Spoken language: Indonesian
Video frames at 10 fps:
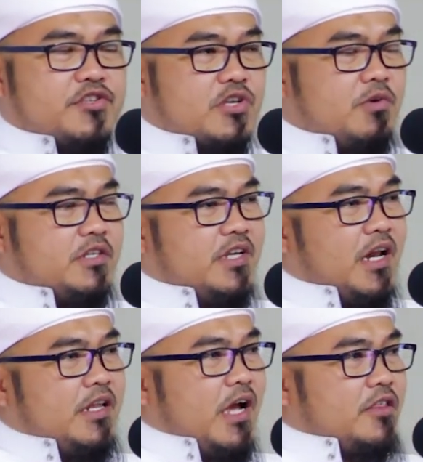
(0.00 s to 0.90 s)
Azza wa
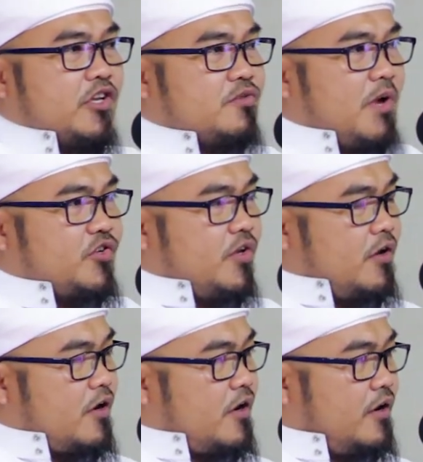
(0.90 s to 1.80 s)
Jal di atas
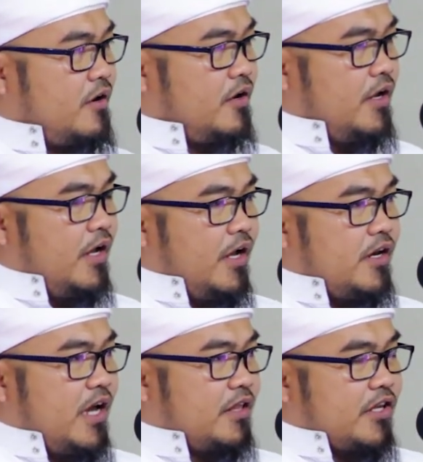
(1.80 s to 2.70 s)
basirah
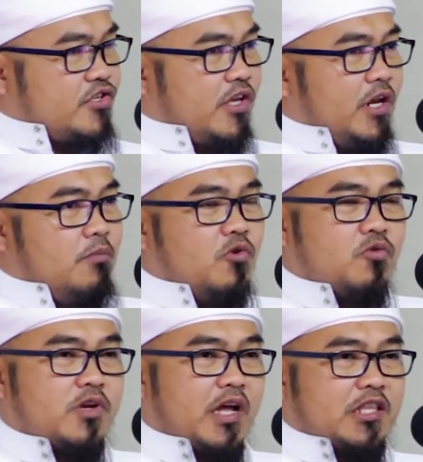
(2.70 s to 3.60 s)
di atas
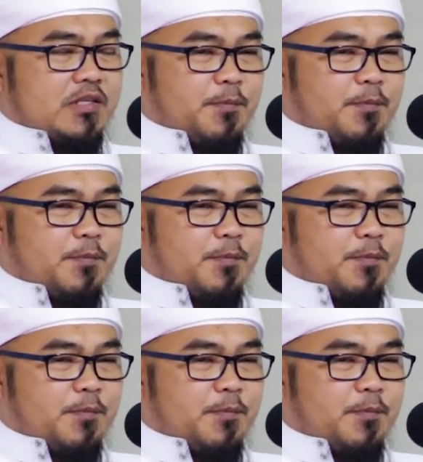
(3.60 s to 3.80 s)
ilmu di atas